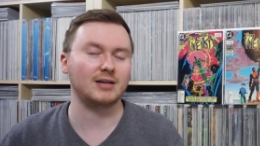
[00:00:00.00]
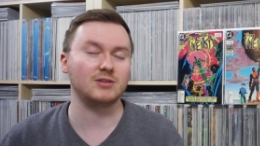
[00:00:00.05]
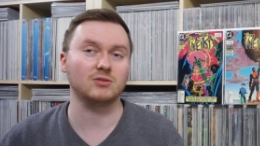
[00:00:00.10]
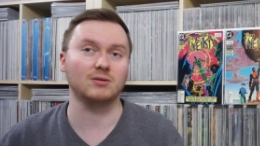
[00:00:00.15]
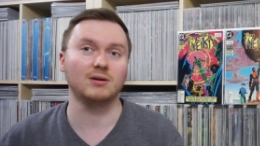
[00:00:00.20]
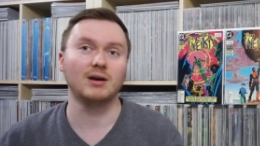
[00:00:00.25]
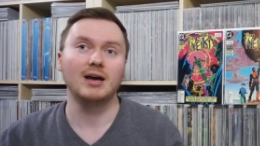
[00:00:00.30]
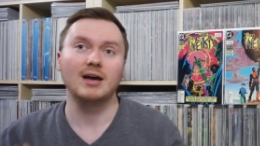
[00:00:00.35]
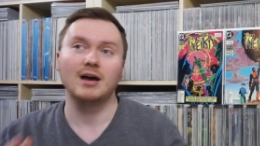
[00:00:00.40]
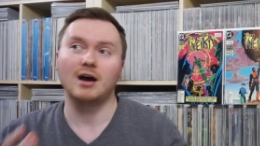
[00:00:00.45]

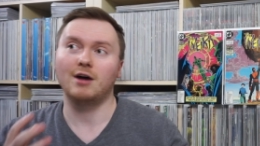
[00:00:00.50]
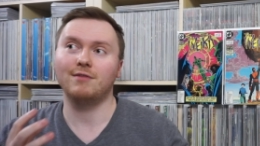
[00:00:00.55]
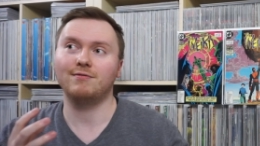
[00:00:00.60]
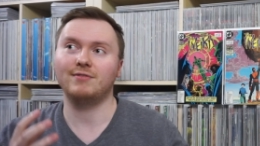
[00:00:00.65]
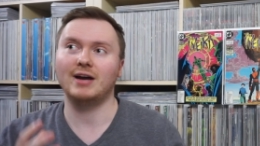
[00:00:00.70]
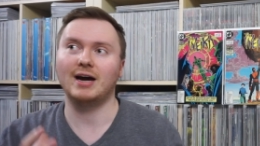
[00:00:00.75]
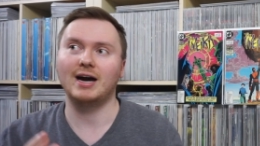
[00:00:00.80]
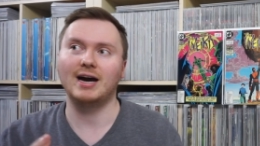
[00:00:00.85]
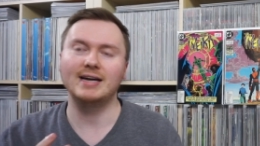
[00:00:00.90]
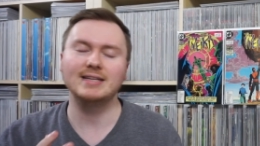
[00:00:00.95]
Also
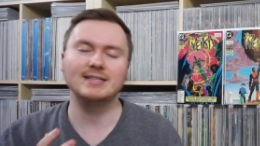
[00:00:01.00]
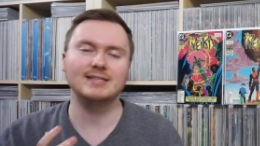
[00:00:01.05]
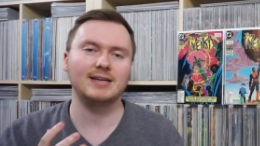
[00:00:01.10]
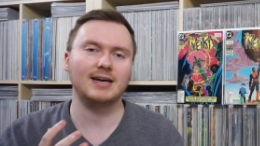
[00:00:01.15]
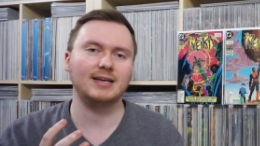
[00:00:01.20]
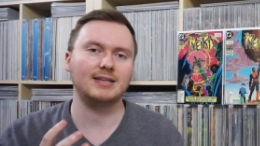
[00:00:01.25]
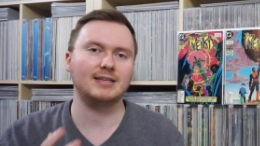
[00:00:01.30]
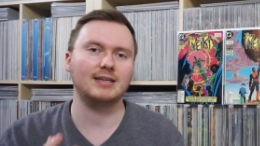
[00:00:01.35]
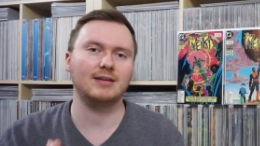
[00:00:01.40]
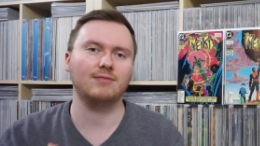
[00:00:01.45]
auf der einen
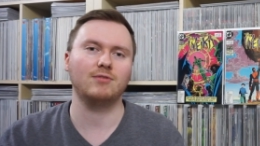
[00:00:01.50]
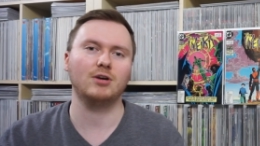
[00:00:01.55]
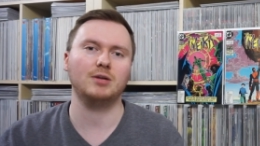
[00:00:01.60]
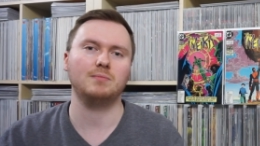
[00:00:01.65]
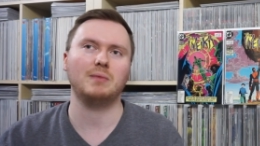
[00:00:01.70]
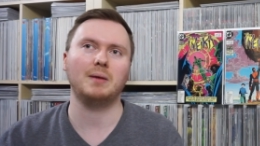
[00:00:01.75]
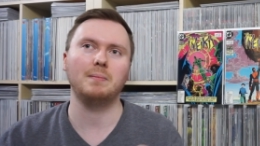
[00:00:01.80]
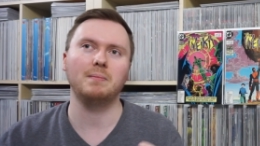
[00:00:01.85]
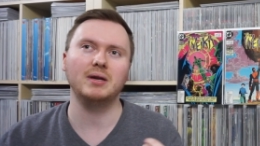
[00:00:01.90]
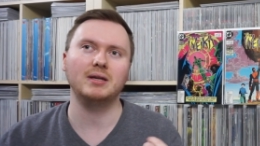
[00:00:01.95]
Seite, da
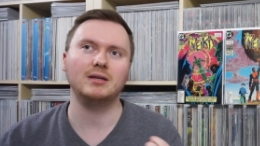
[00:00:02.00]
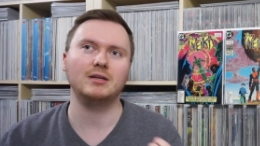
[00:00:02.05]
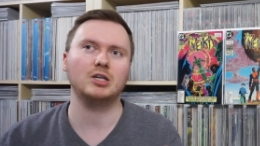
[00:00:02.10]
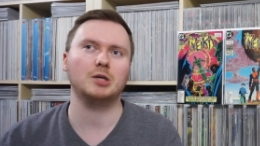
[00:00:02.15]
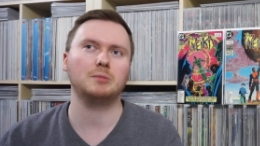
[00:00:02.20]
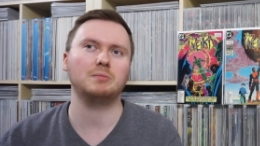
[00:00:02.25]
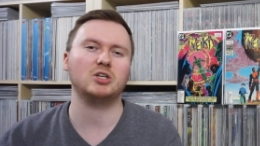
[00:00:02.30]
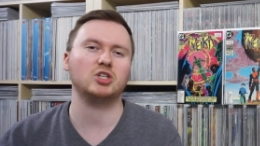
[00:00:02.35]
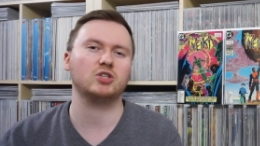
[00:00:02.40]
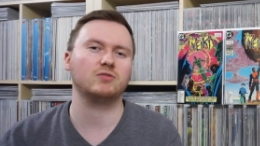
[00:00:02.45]
wird man
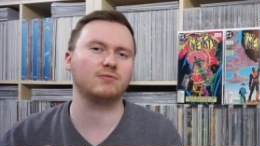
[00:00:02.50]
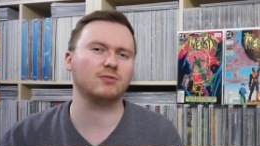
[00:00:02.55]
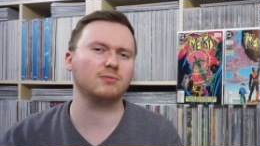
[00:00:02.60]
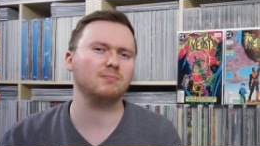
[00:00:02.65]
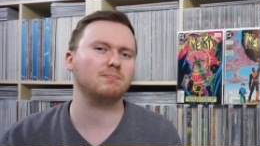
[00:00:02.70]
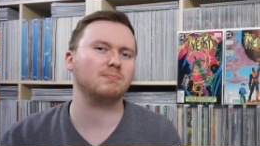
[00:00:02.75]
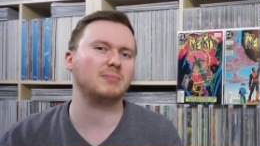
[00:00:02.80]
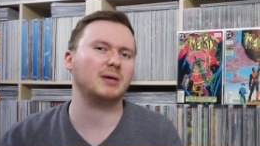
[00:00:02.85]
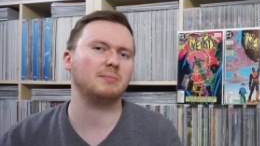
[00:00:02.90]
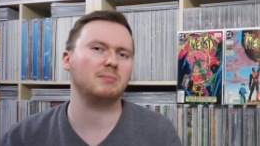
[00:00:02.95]
mitgenommen, da
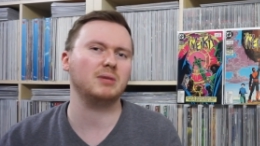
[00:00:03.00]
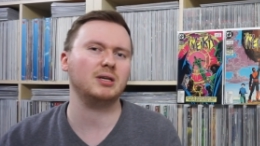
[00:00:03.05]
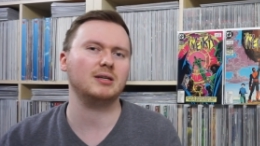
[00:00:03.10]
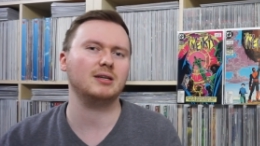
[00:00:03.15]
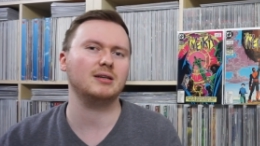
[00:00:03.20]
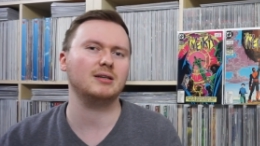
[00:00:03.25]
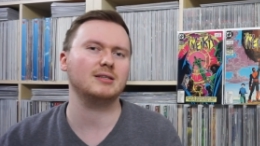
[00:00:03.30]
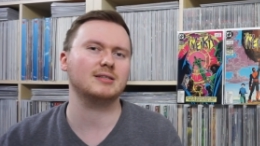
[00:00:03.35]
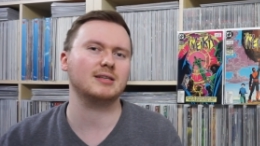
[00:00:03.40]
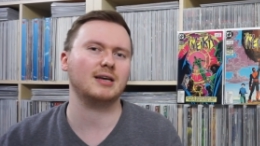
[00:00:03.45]
schwimmt man mit
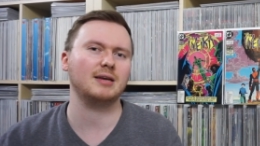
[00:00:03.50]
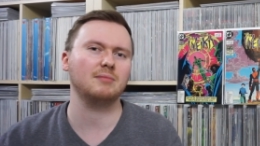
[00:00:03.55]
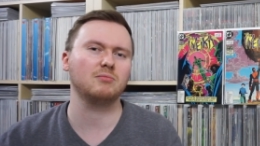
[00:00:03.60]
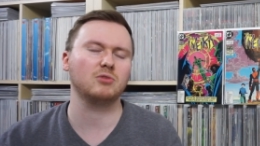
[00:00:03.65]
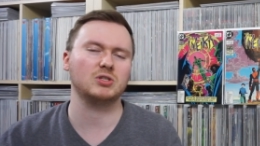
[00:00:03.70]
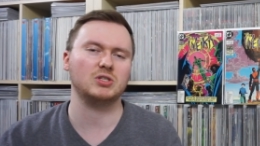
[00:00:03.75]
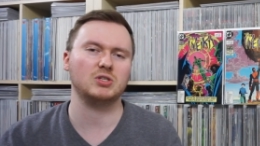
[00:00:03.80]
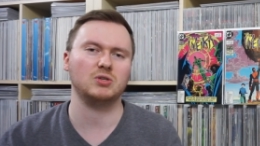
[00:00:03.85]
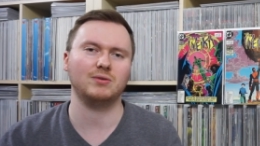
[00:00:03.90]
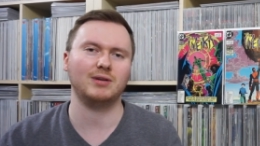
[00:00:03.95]
in dieser
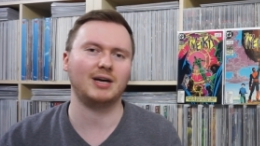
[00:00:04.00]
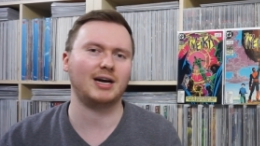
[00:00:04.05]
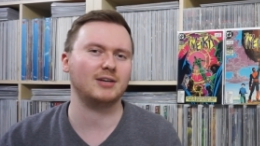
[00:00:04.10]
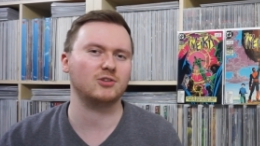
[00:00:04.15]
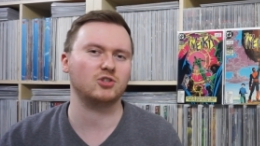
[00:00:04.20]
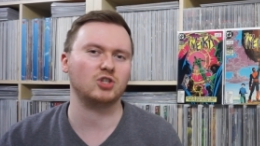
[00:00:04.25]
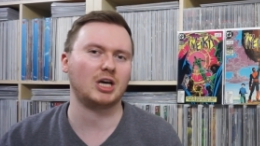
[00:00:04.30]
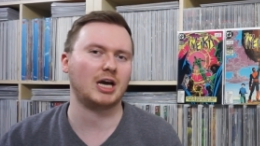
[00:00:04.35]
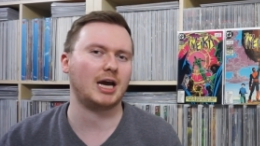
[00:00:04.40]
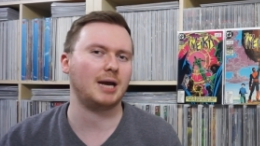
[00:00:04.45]

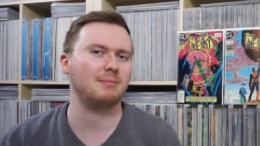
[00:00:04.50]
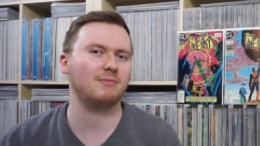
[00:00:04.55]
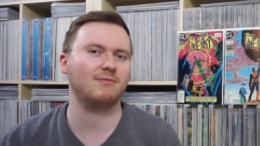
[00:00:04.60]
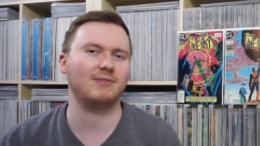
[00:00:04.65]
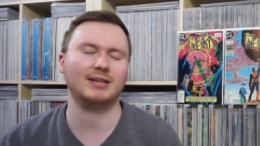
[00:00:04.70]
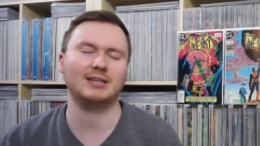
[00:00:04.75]
emotionalen Schreibe,